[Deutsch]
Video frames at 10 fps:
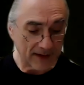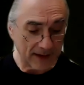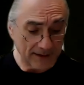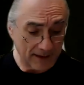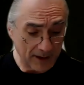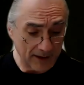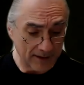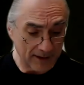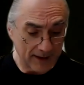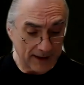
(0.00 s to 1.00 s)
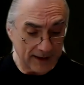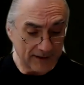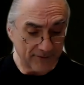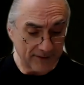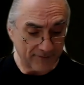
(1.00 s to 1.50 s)
Ich aber,
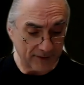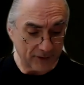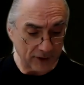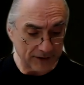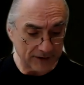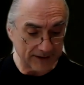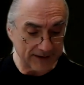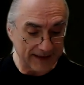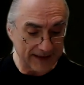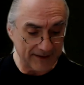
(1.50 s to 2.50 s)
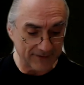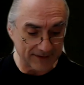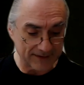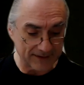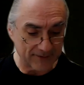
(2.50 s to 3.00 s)
ich will verkünden,
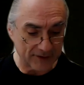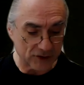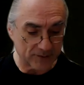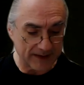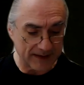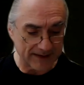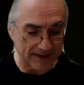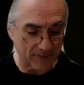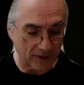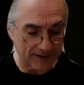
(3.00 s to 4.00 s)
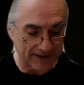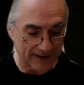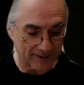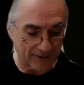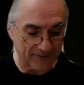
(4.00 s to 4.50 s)
ewig, ich will spielen dem Gott
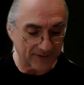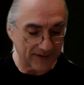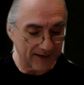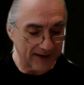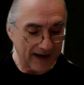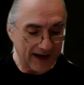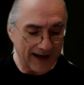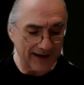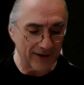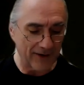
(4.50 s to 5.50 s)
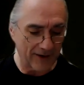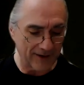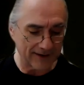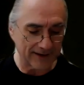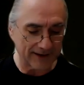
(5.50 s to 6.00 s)
Jakobs. Alle
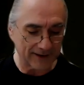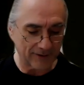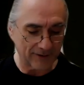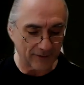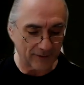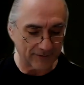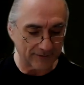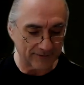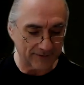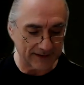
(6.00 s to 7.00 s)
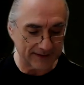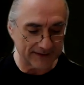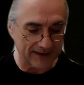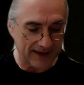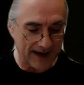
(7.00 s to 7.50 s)
Hörner der Gottlosen will
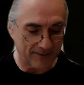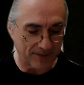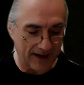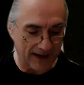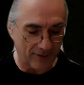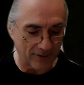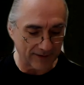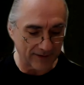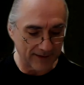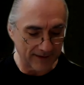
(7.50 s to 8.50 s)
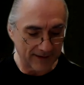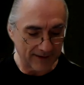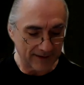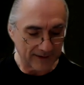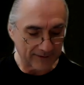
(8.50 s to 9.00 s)
ich abhauen.
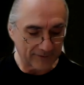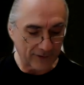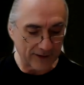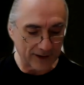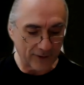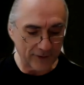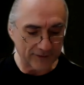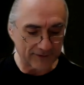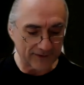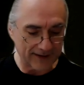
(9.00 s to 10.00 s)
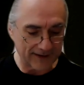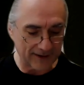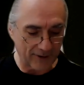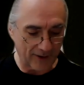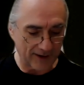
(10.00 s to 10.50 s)
Es sollen erhöht sein
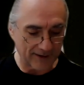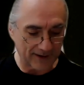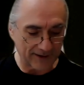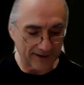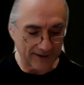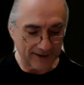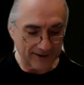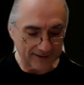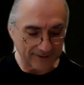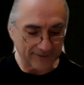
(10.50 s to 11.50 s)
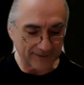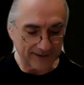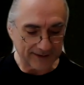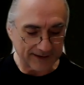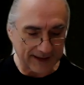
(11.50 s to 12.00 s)
die Hörner des
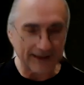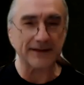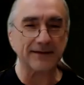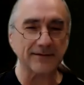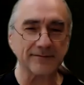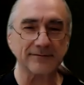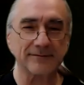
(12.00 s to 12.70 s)
Gerechten.